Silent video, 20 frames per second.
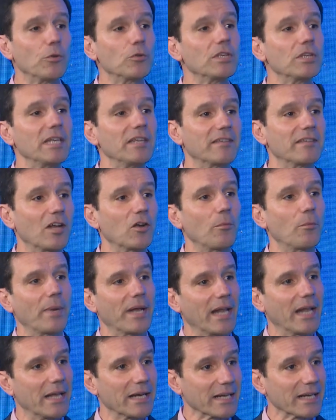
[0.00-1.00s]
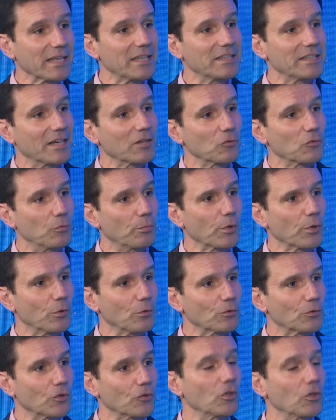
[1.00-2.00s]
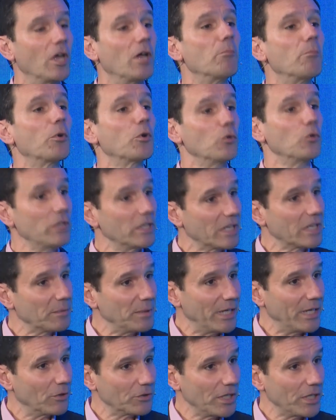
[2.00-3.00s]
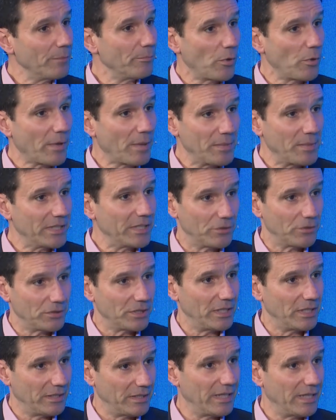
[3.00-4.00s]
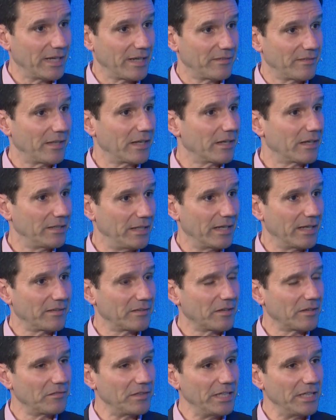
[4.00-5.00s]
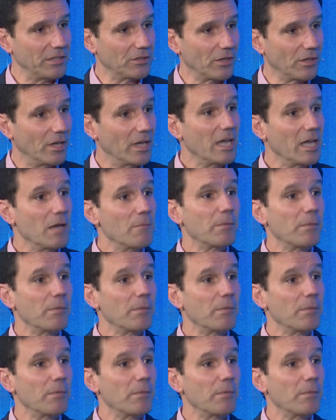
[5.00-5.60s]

puede utilizarlo para registrar sus productos por un determinado tiempo. Obviamente esto tiene que, ser, finito.